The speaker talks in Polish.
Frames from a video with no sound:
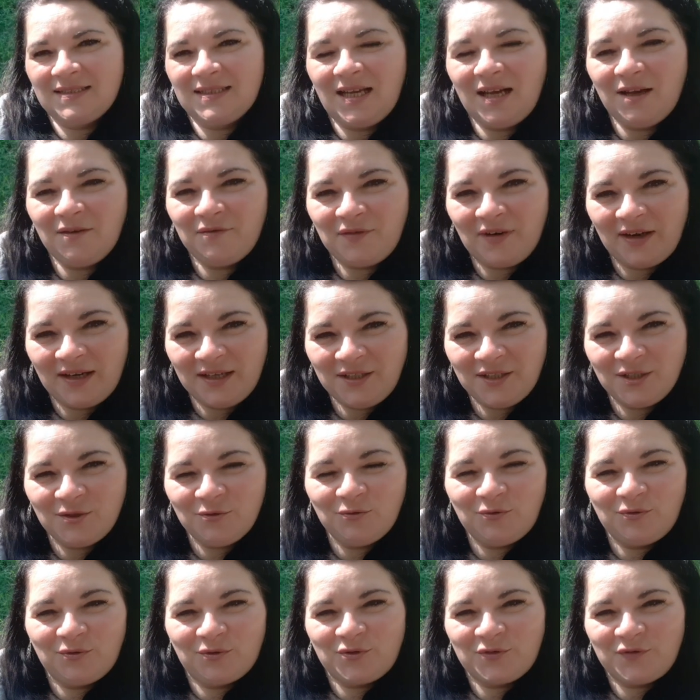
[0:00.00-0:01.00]
A fajnie,
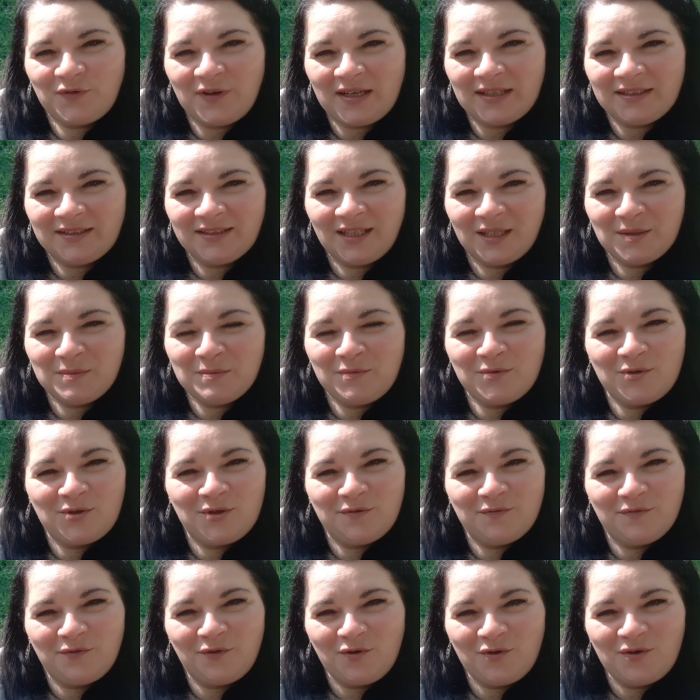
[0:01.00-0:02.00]
jutro czwartek, mój
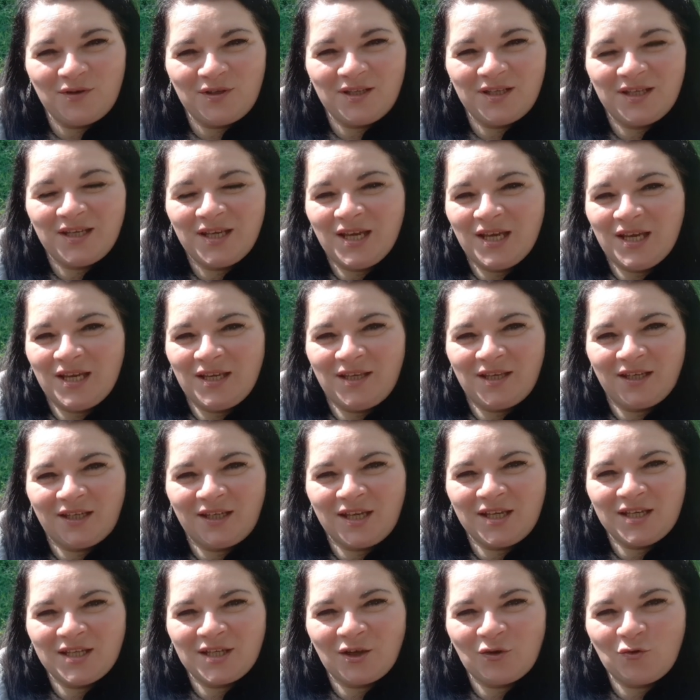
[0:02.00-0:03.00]
dzień wolny,
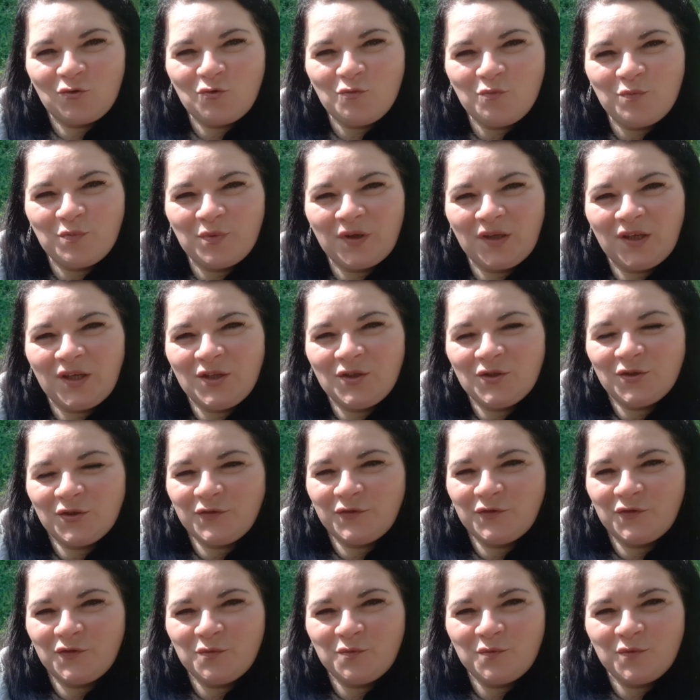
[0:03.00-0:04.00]
jakieś zakupki, coś
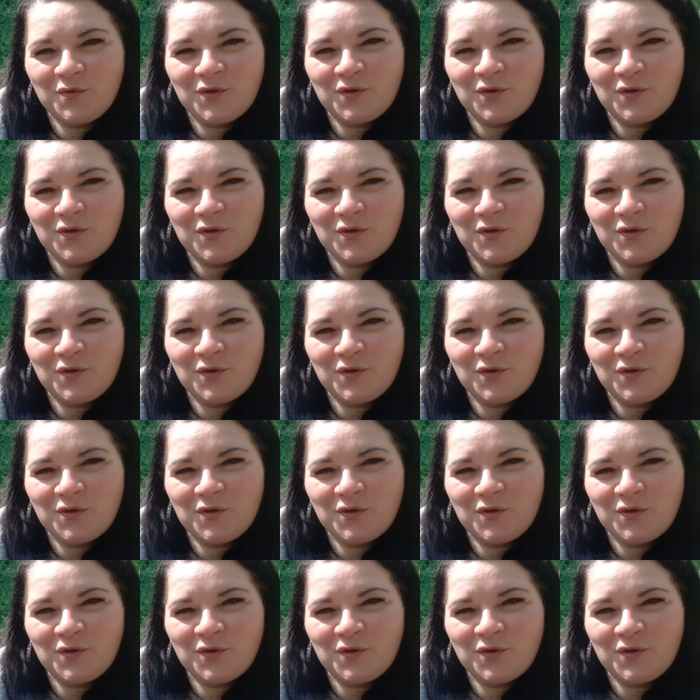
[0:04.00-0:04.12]
w domu